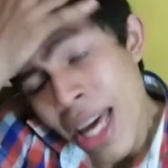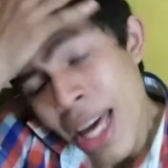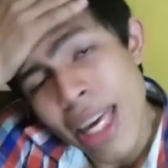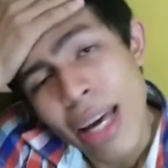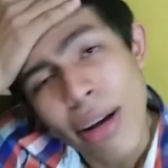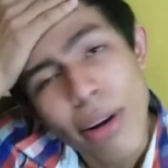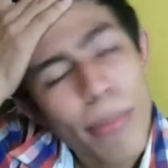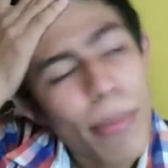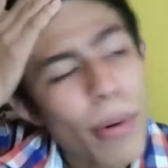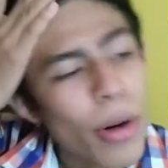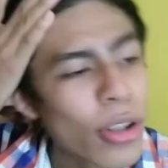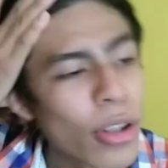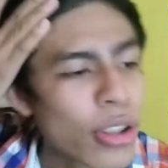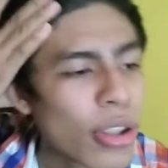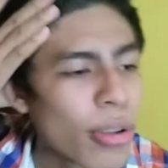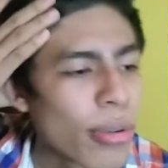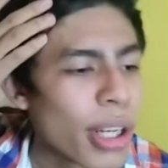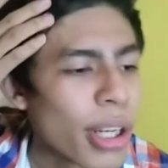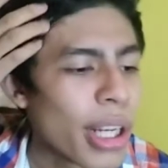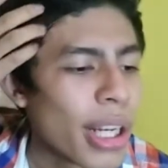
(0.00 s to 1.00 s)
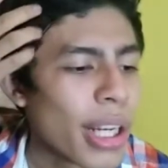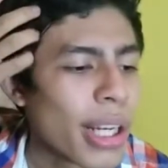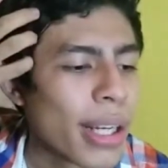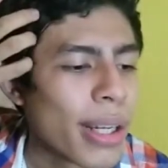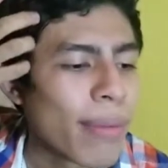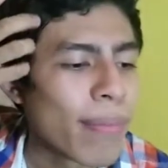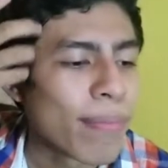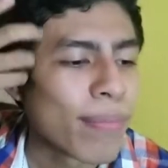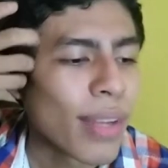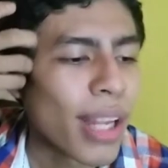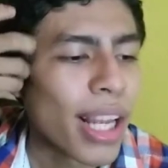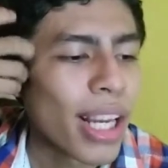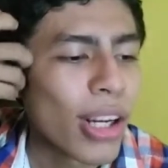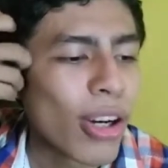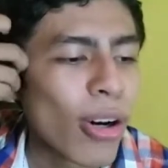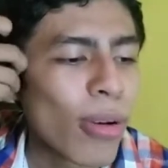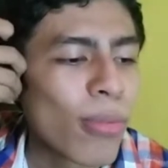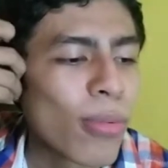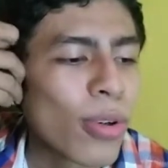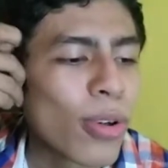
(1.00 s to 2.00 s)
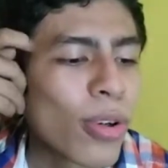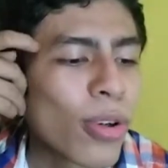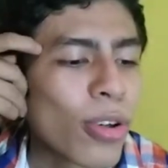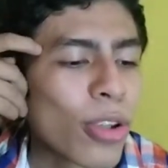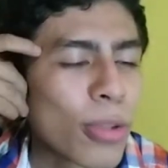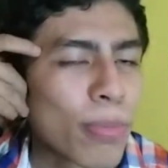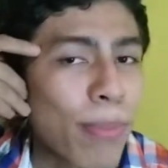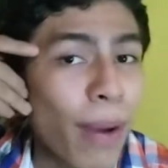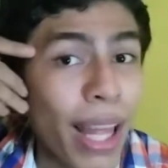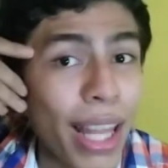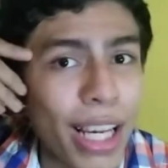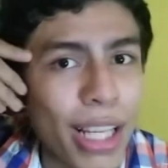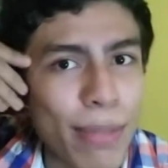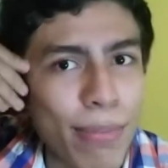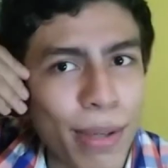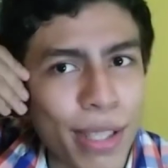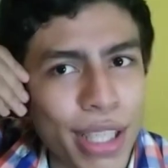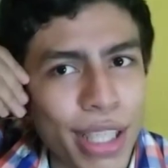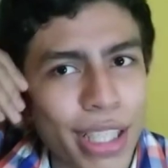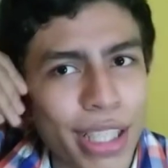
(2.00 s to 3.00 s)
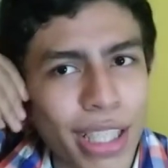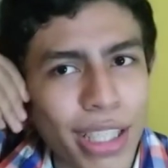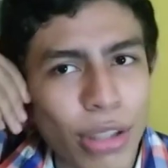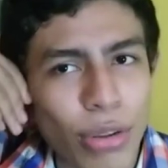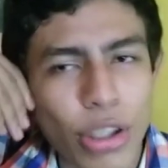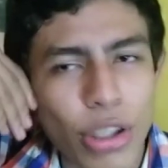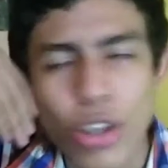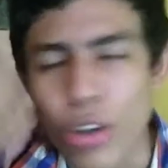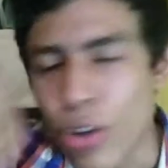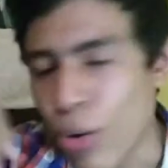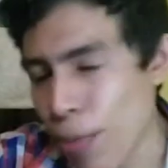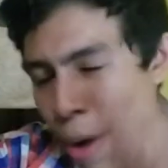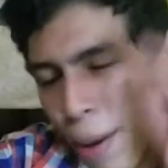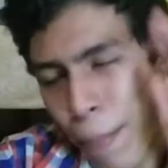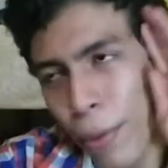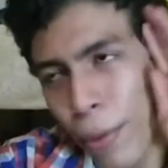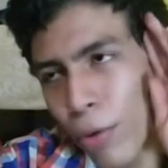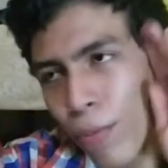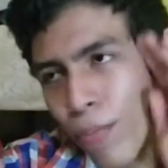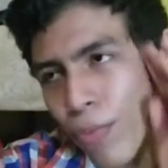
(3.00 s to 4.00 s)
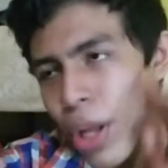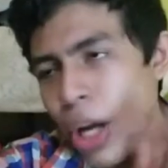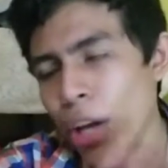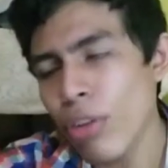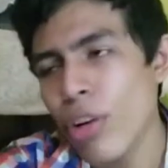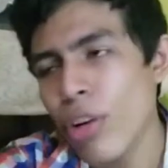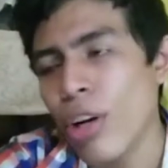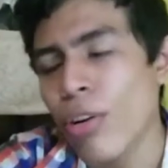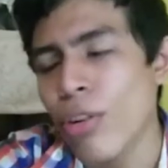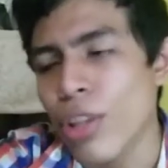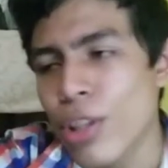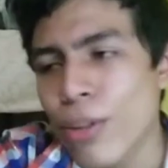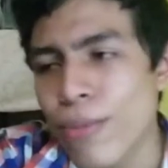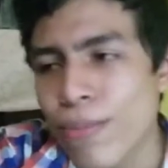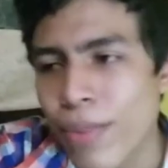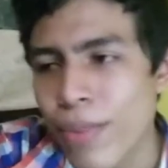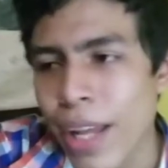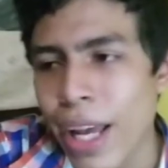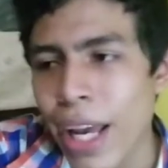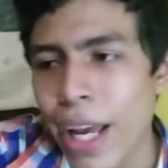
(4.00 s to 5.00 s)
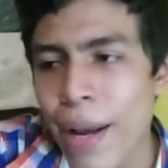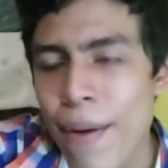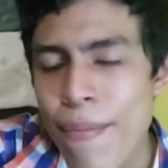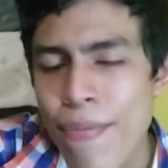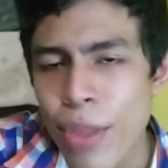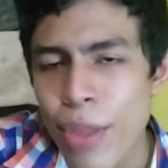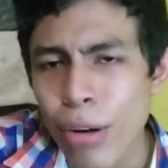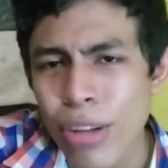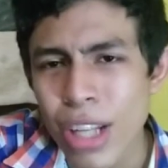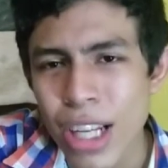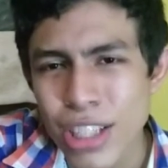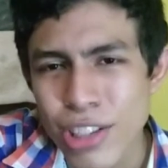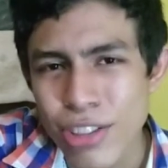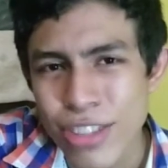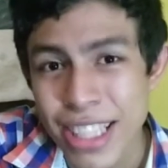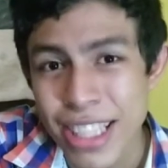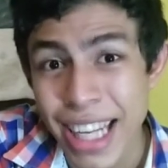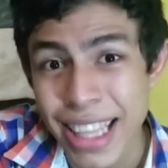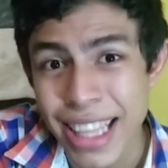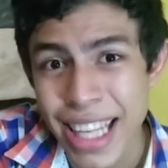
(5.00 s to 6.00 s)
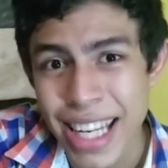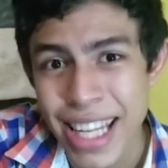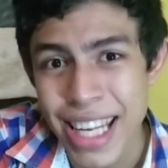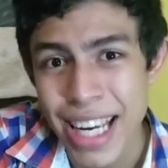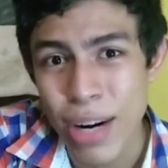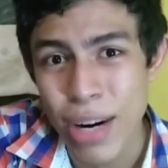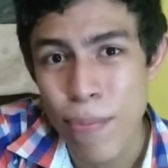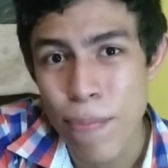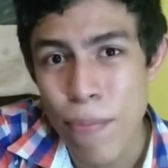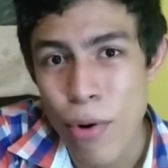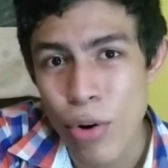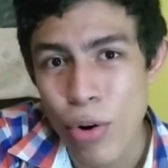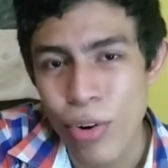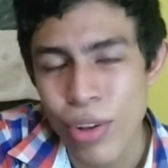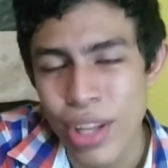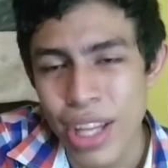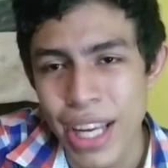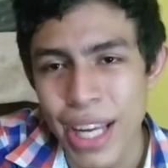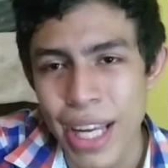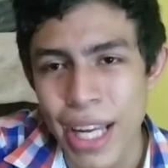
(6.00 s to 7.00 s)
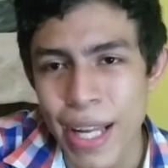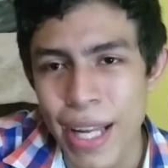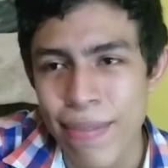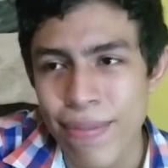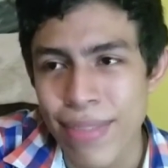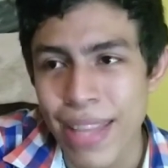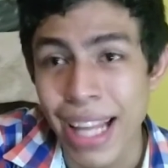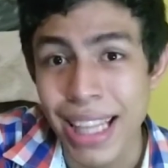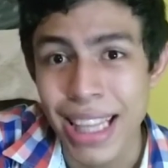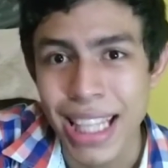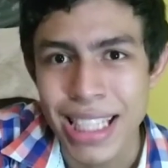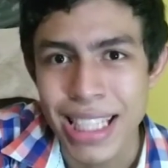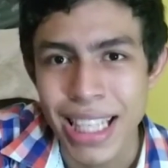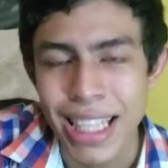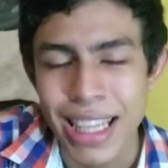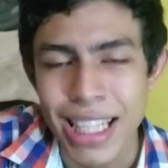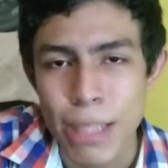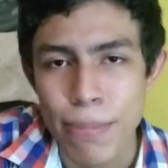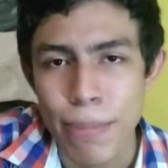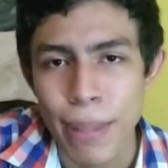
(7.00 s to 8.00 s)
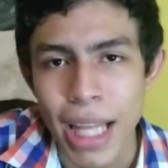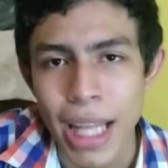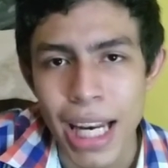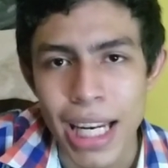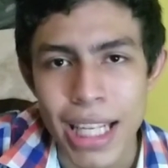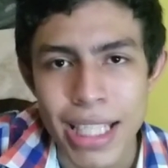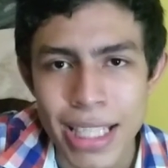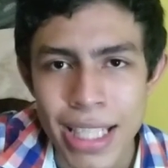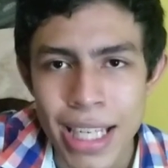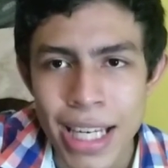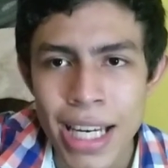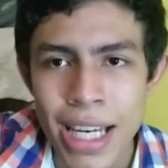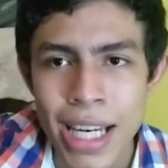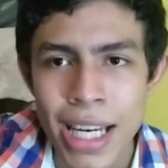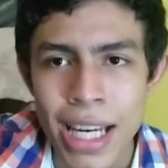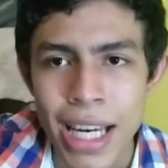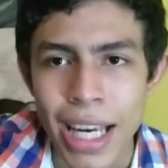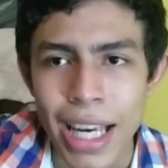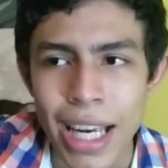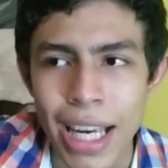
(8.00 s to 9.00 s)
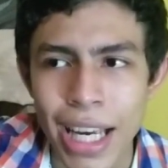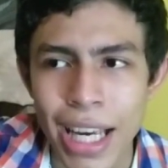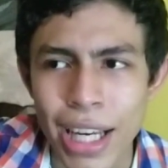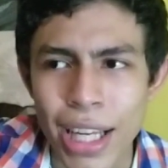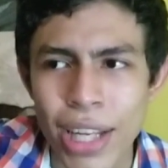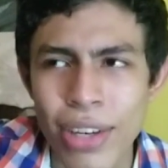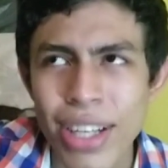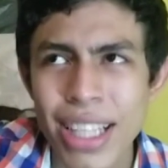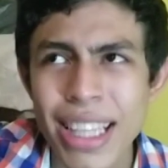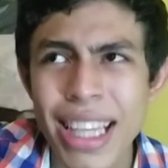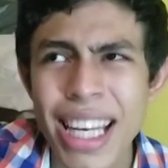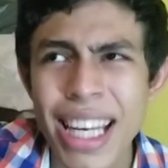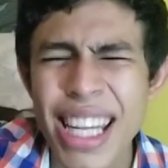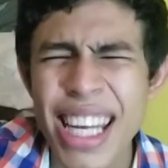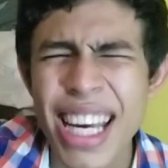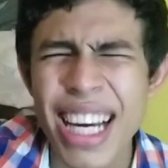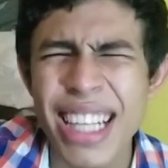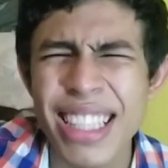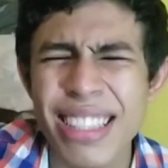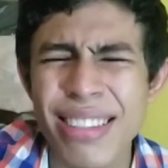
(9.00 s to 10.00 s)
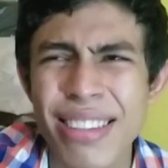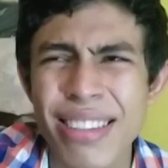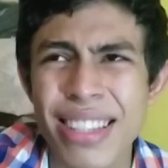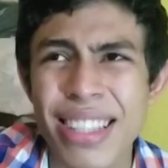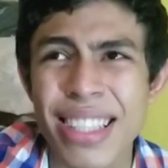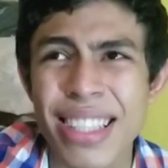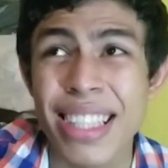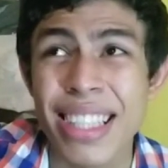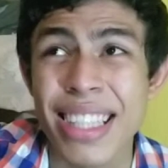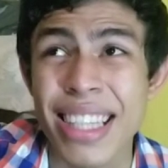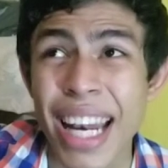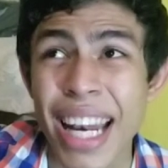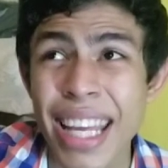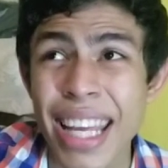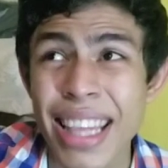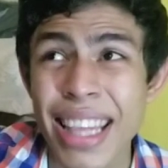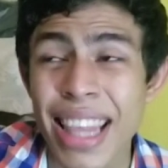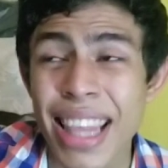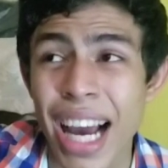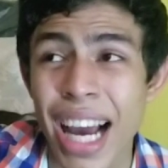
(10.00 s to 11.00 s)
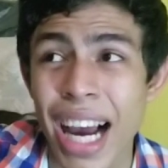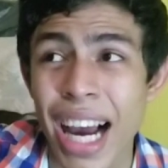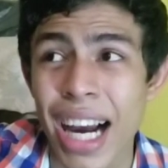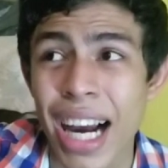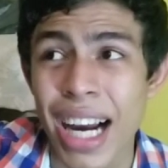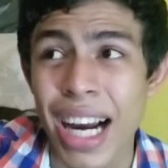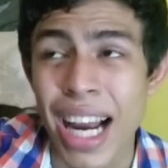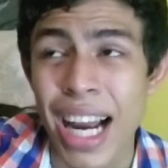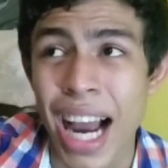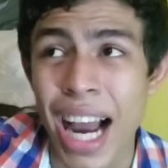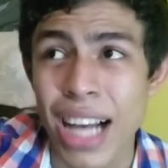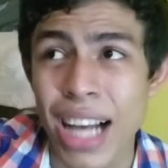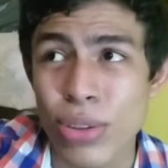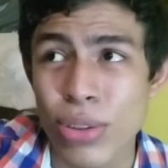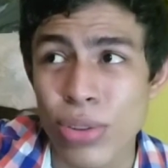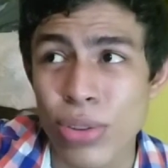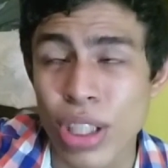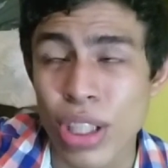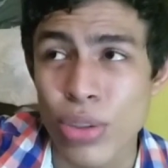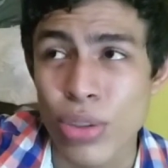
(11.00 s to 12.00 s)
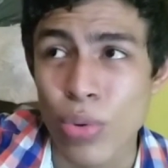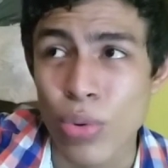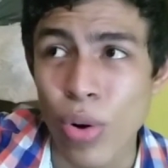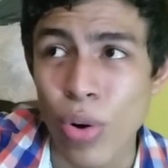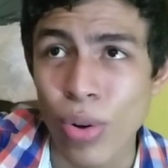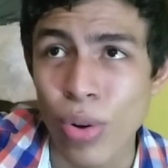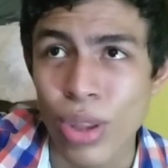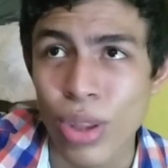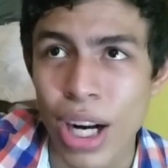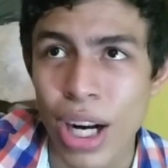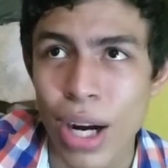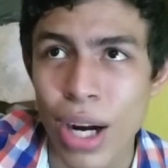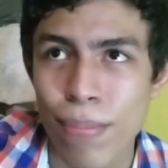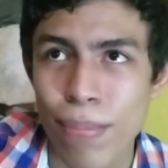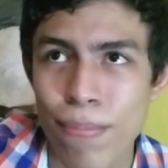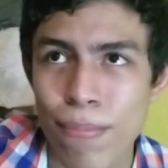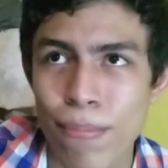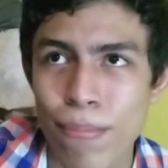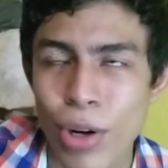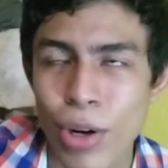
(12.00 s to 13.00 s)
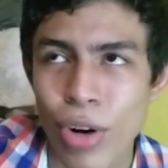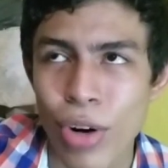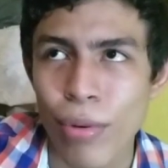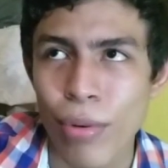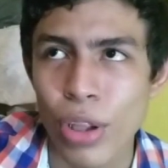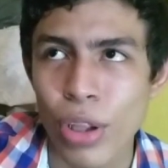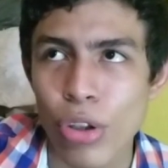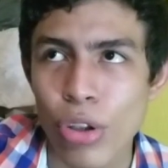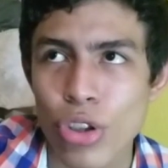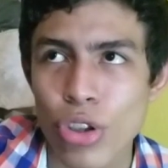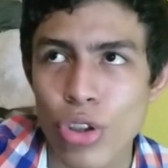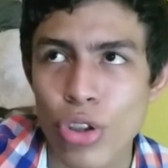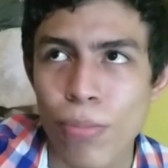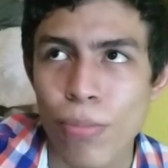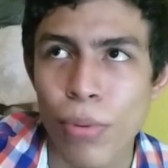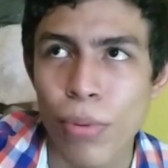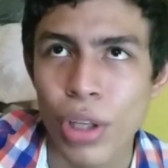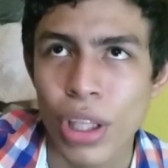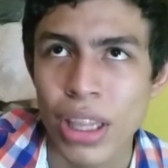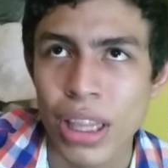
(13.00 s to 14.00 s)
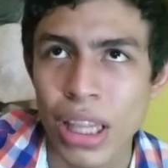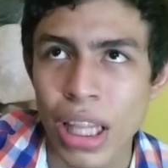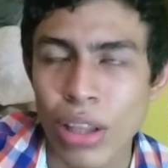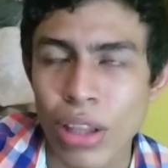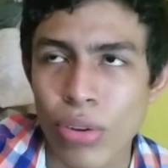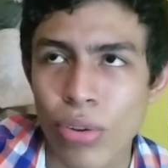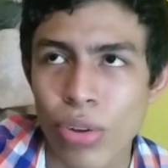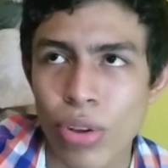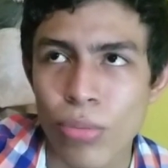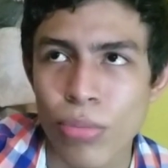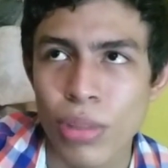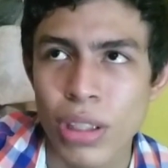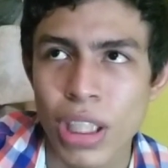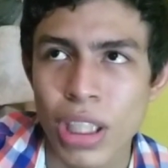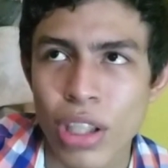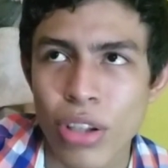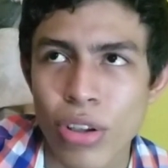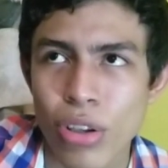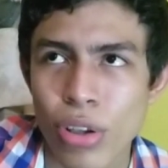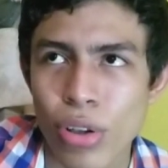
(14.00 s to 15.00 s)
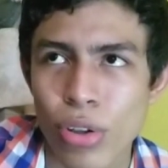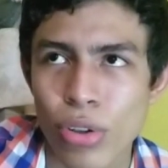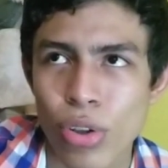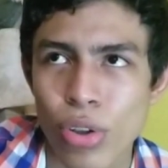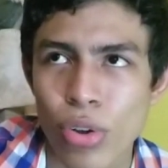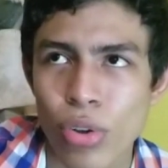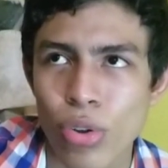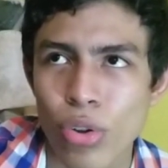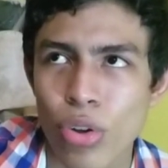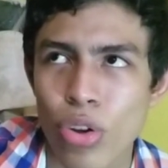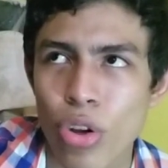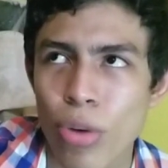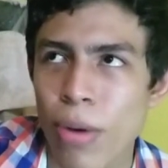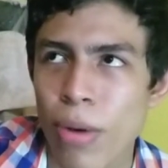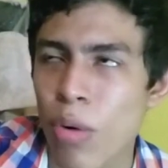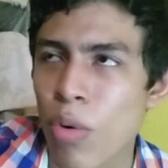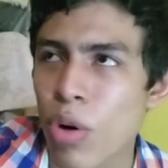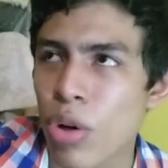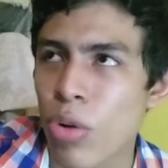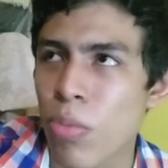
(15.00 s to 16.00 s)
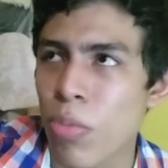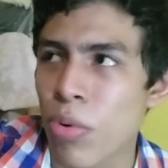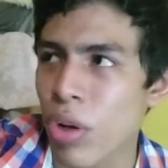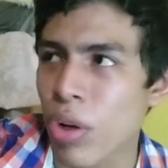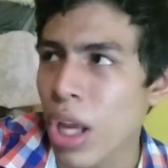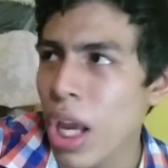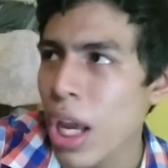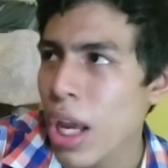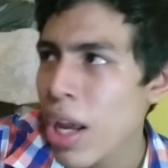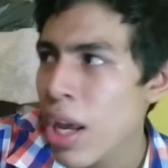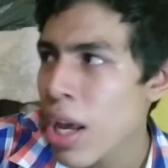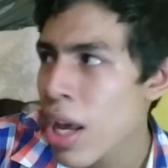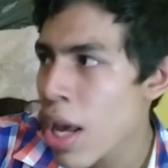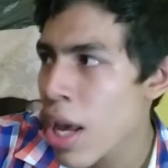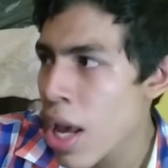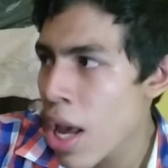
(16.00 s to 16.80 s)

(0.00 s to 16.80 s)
Y habla un poco sobre el cómo los padres pasan esta situación, Pero dejando de lado eso, eh, Don ya tenía un poco de, antecedentes penales. Eh, que tenía 30 casos en su contra, creo que 28 son por intento de homicidio y los otros dos no me acuerdo por qué.